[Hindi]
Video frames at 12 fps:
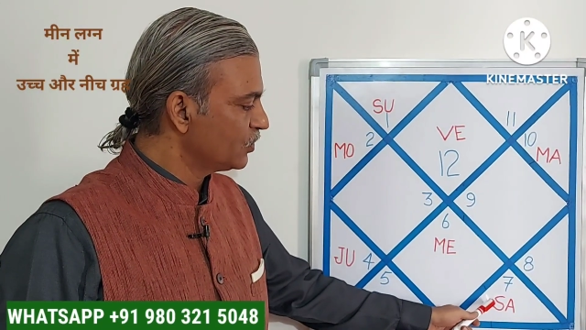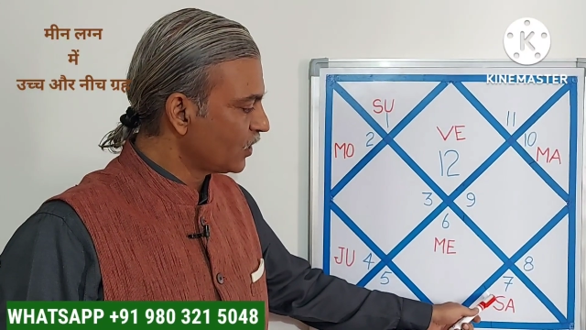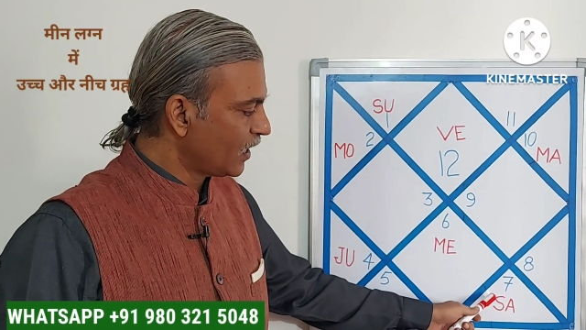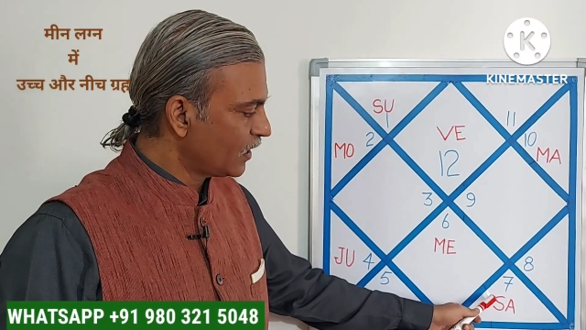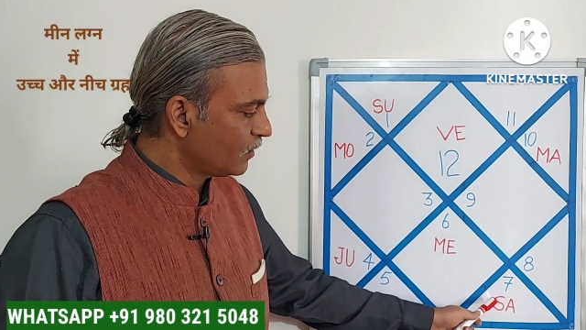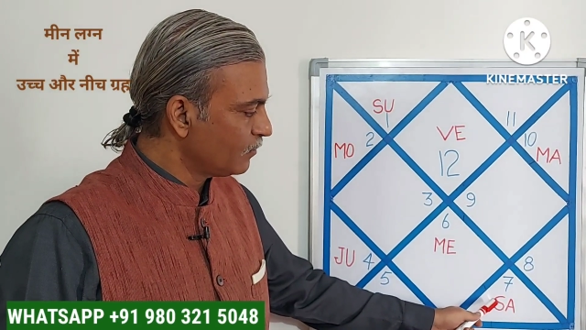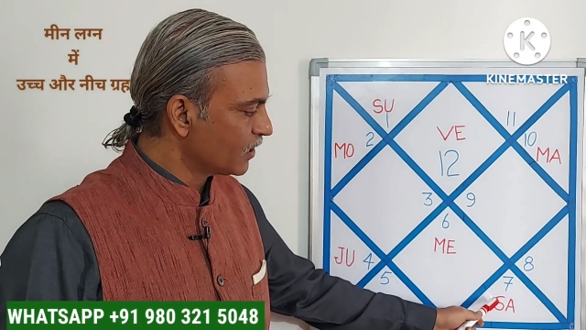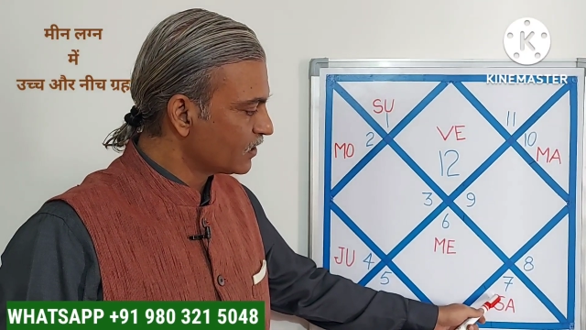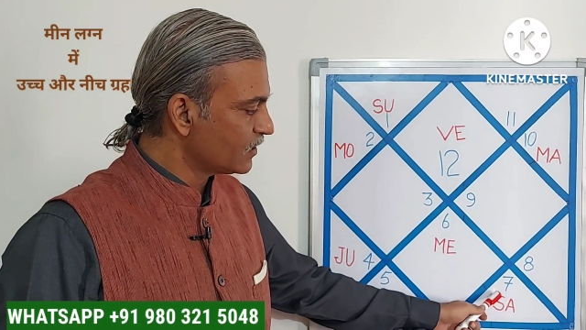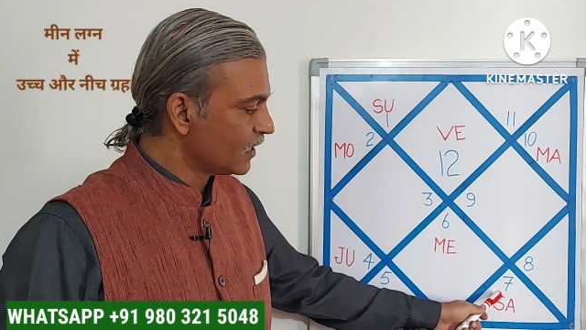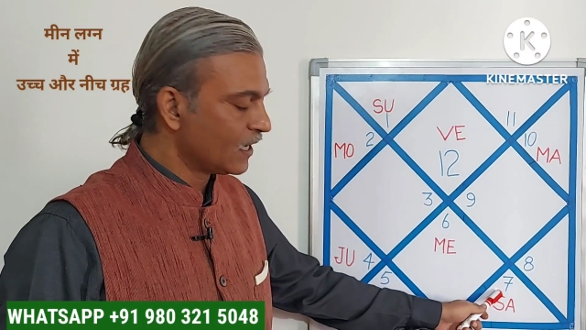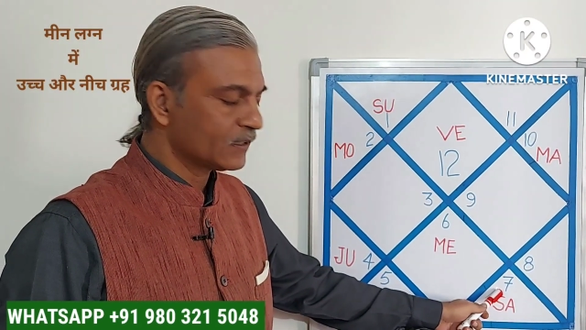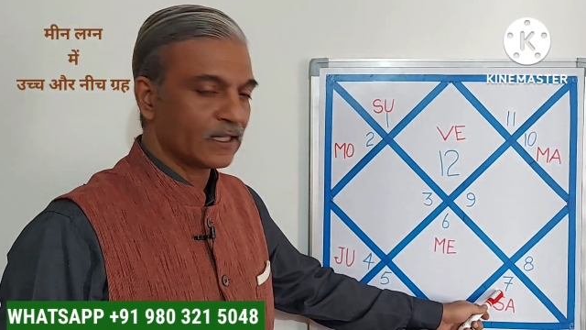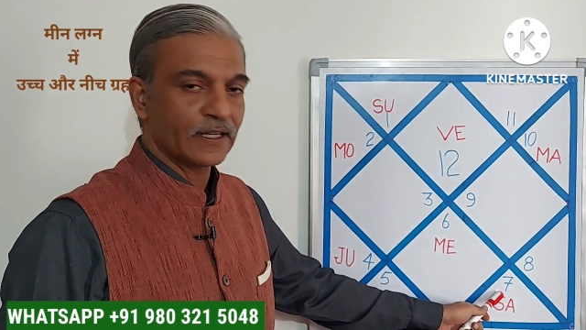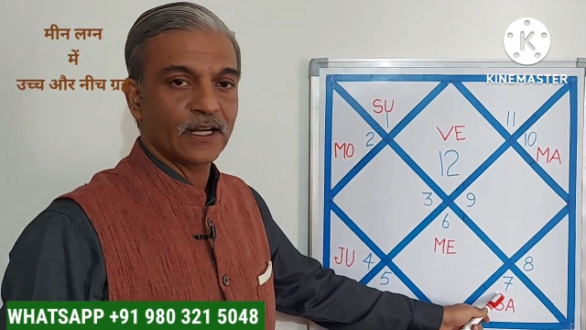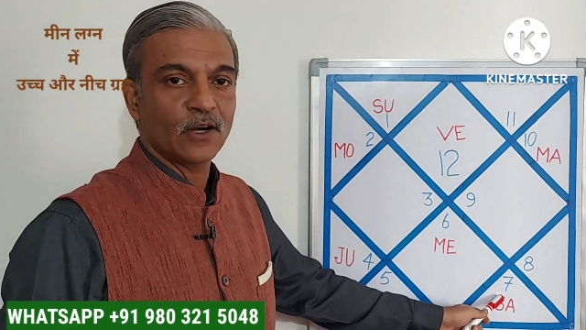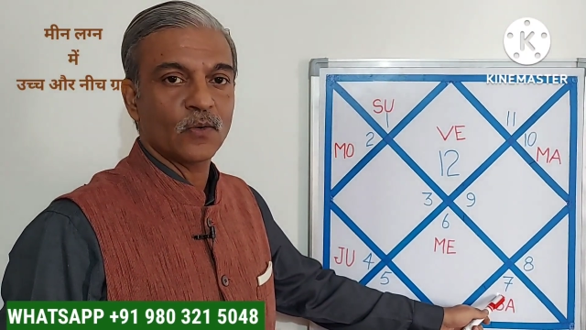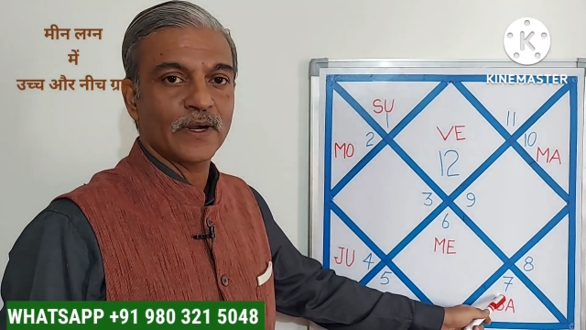जहाँ नंबर सात
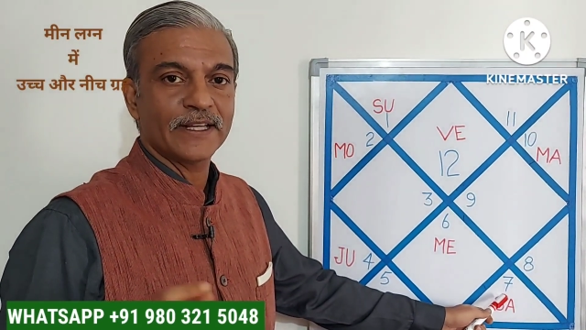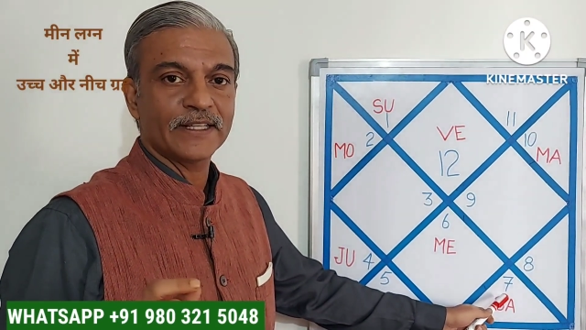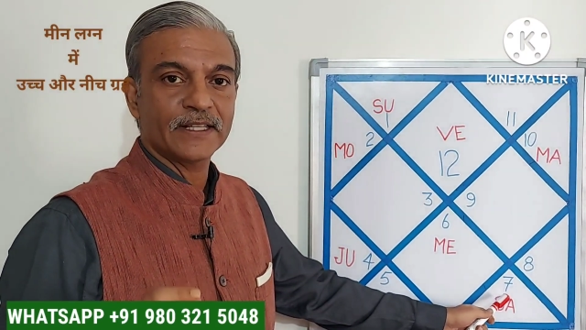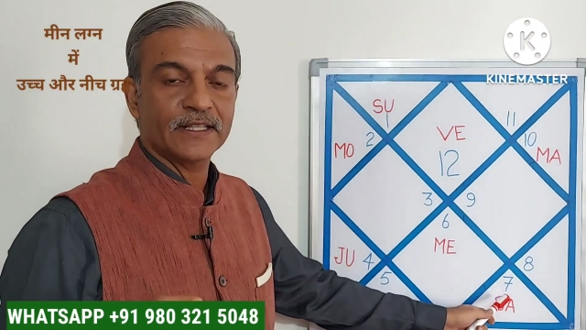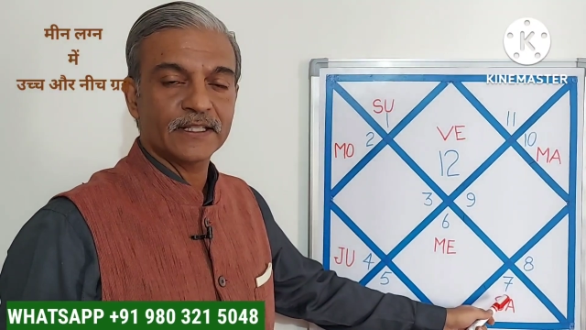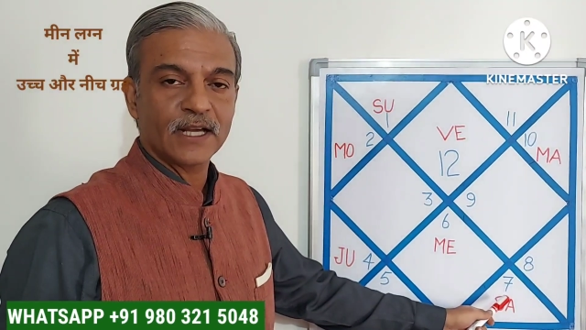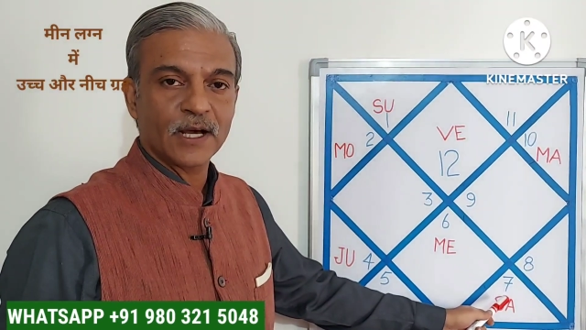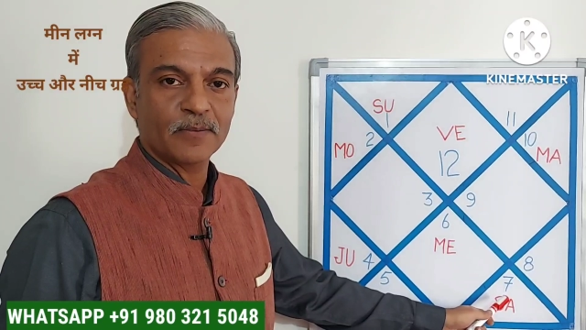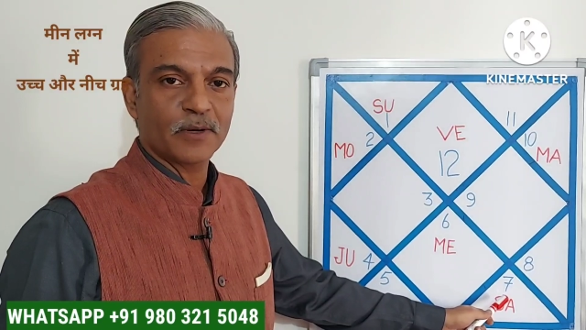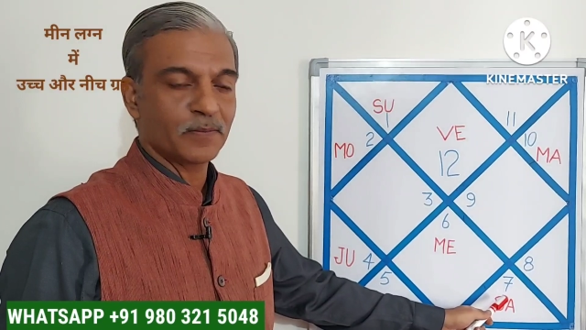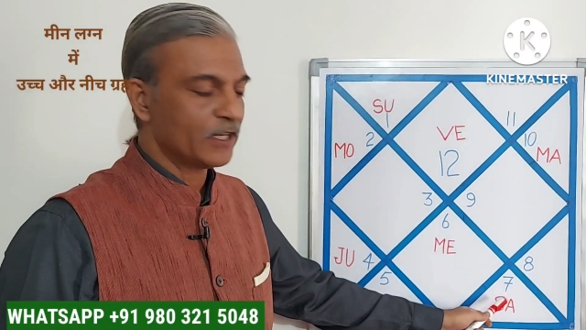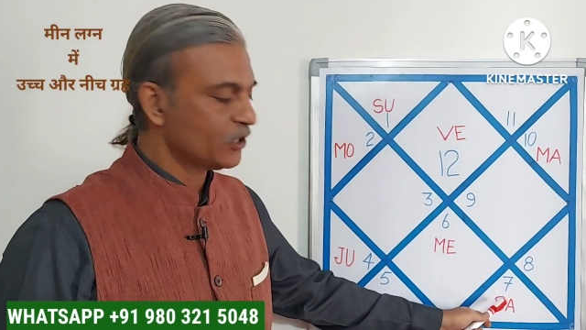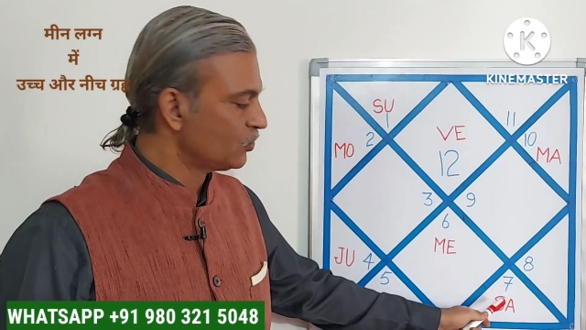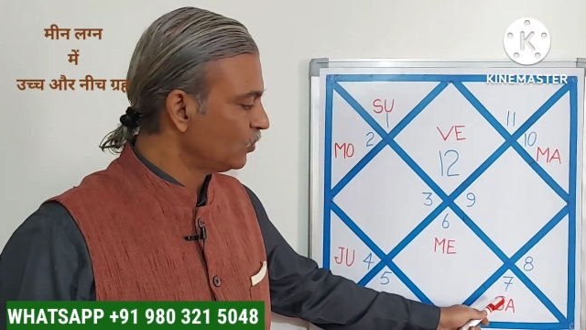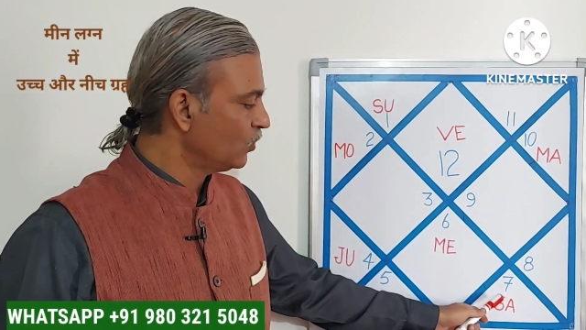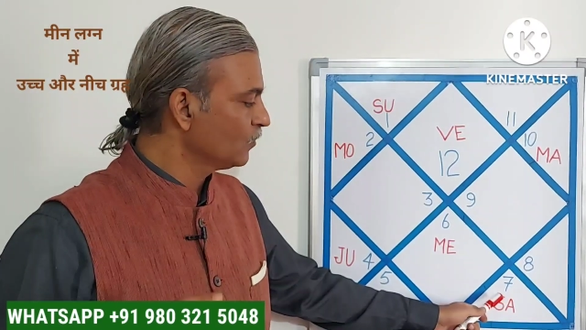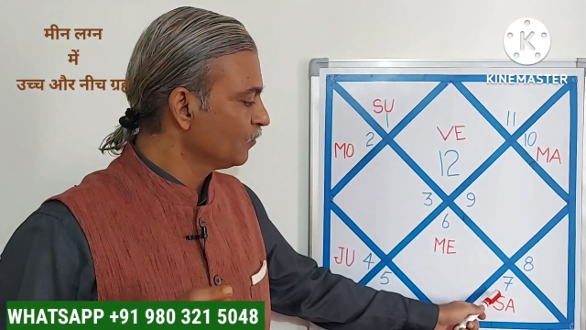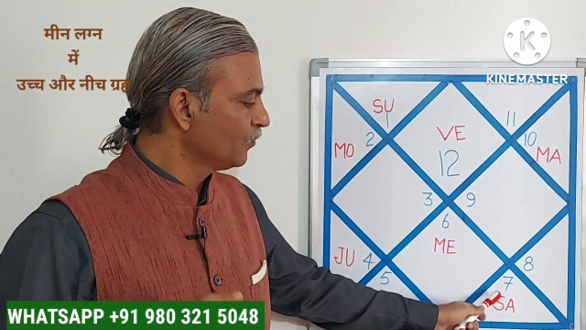लिखा हुआ है यदि यहाँ पर प्लेस्ड हो